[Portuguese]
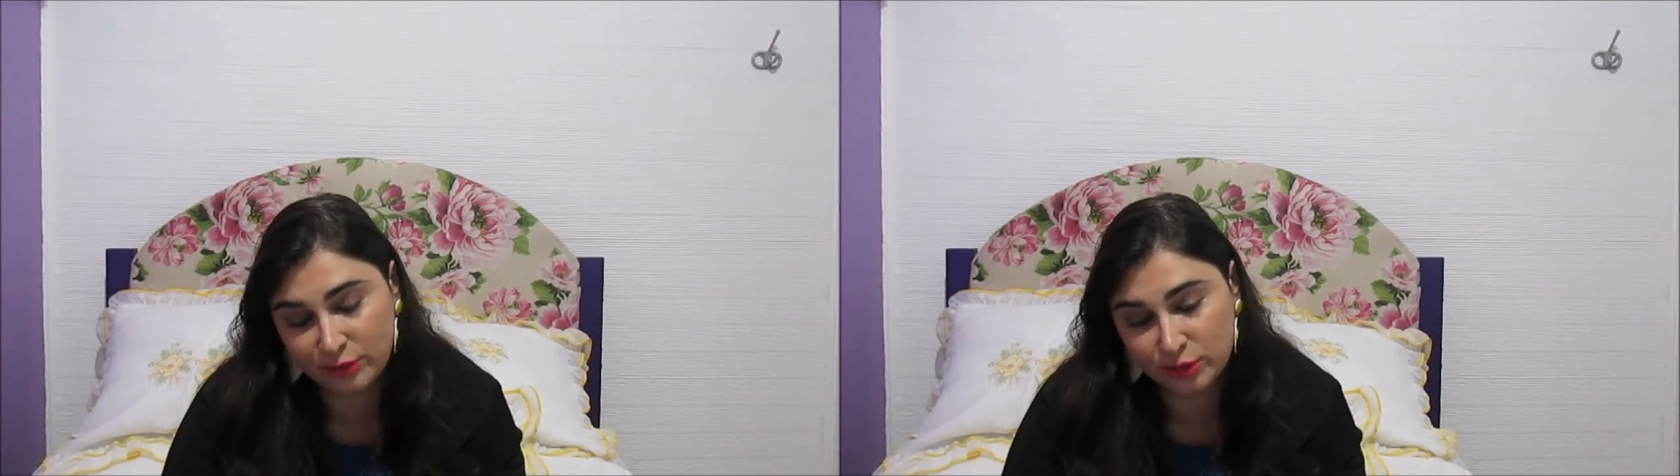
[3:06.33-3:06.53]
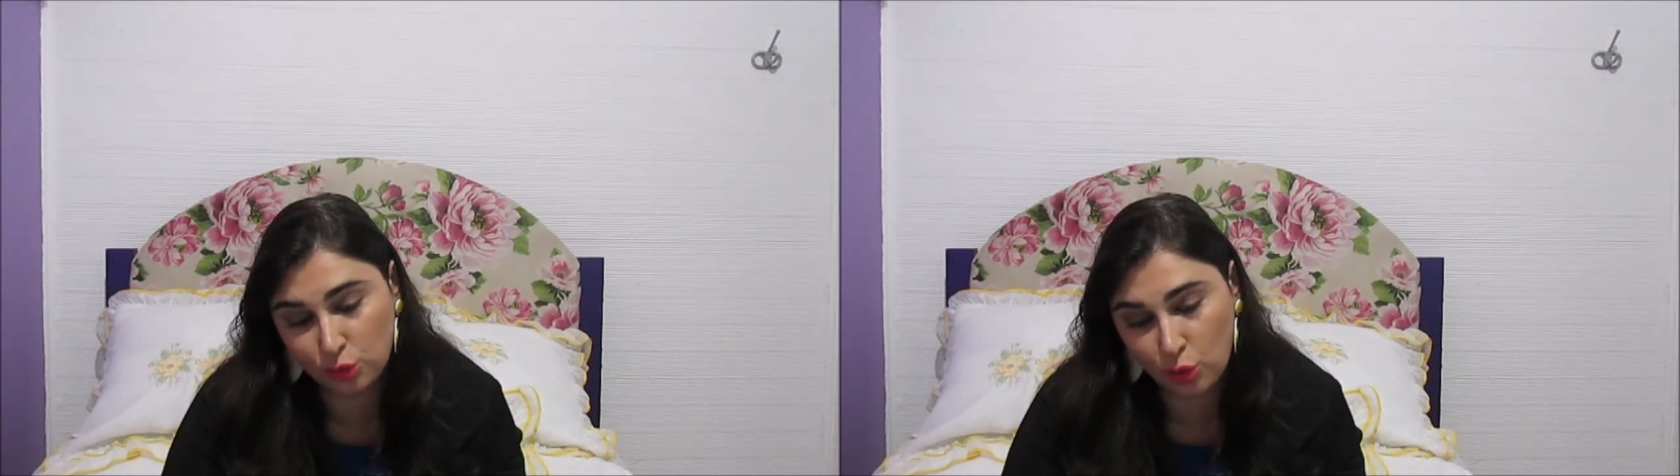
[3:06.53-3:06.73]

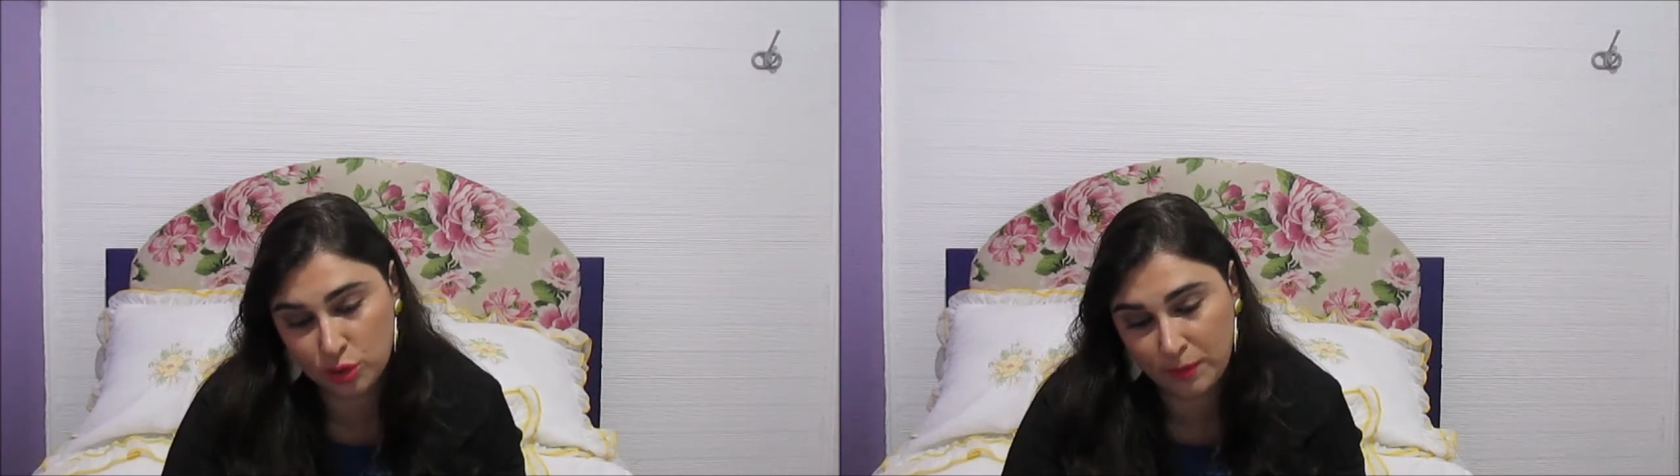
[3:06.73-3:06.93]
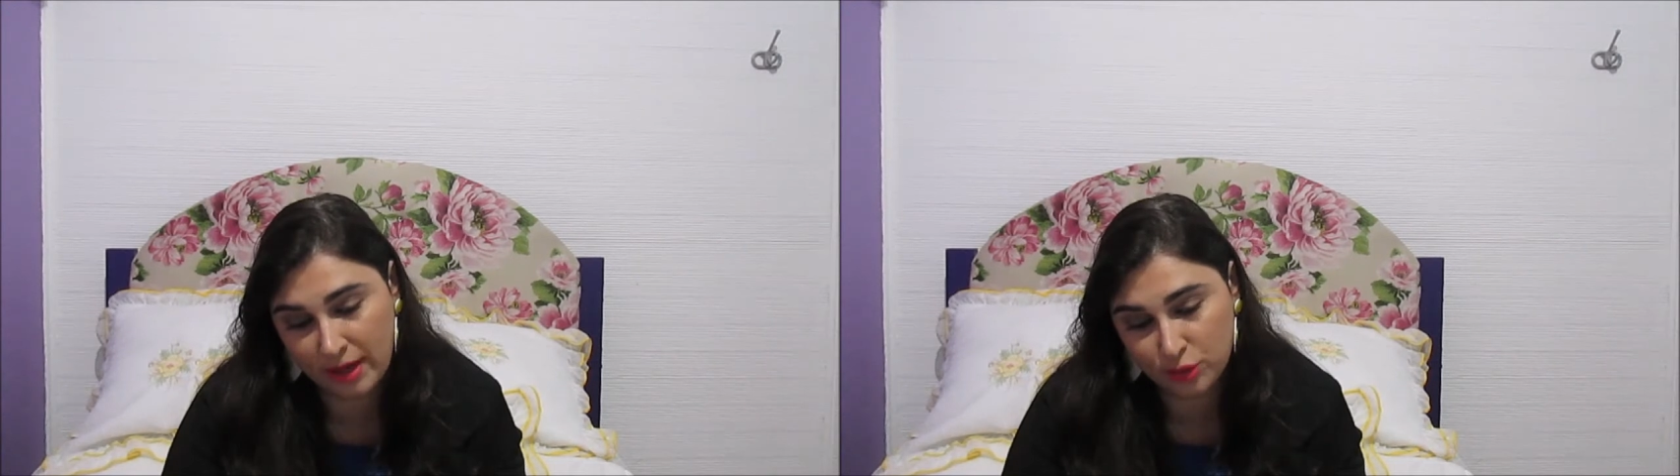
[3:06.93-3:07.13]
Vits
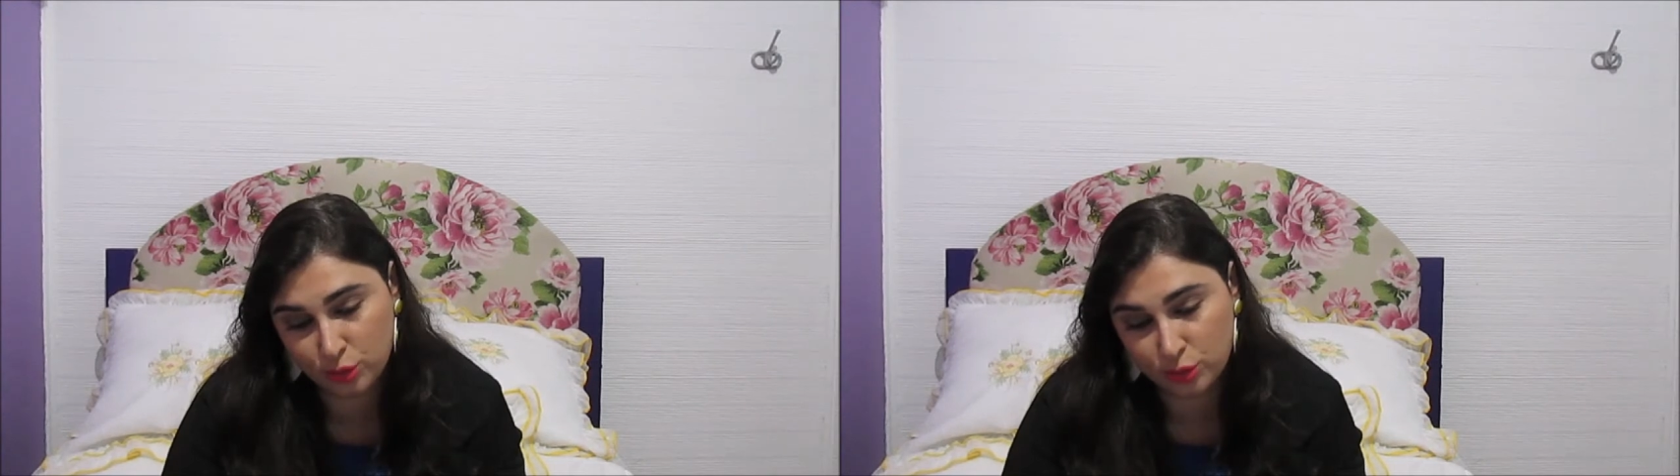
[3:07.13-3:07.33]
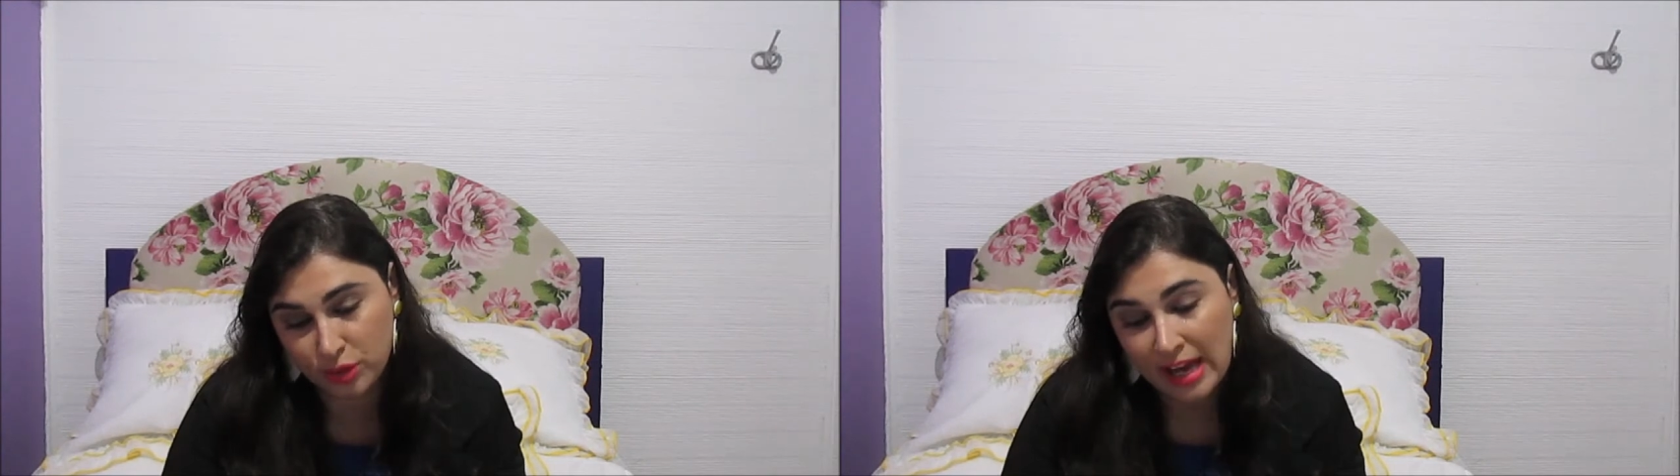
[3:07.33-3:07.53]

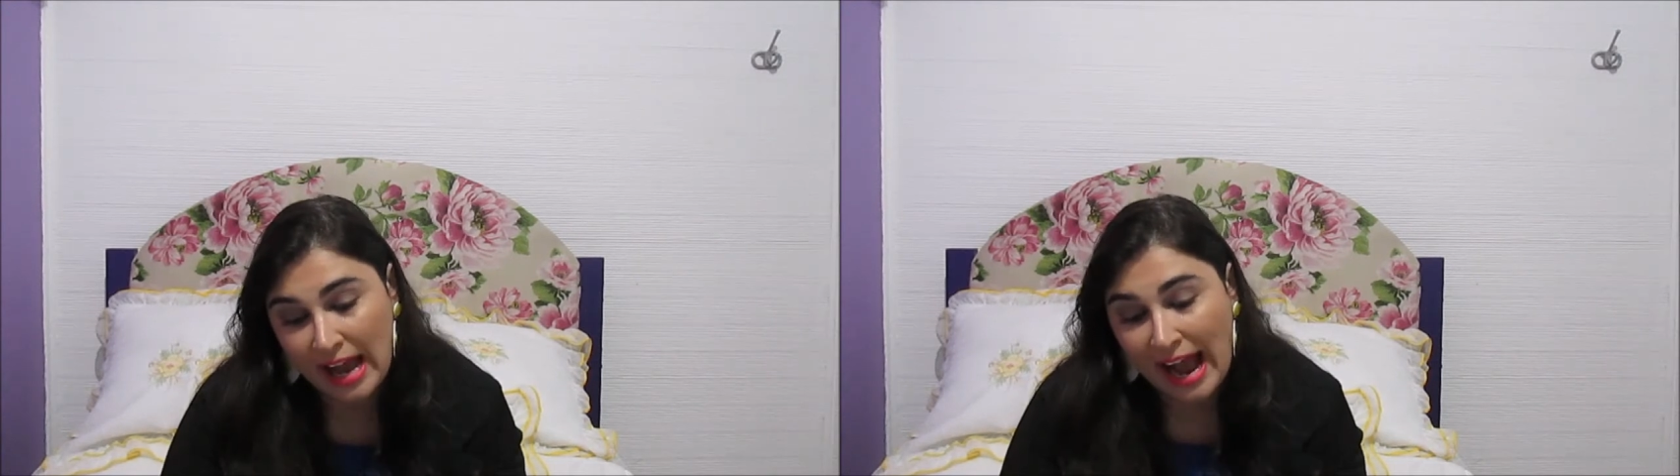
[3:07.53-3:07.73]
Cosméticos.